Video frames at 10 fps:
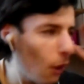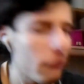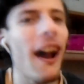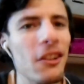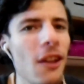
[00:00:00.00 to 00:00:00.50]
sua
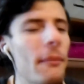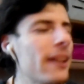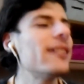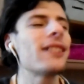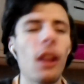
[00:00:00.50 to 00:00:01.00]
faccia
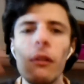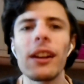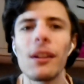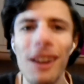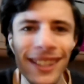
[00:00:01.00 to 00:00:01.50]
merita. La
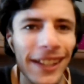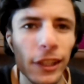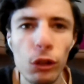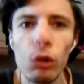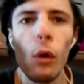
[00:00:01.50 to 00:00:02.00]
vorrei guardare
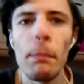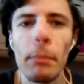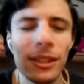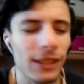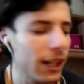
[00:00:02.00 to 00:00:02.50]
in
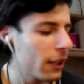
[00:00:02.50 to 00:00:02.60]
loop sta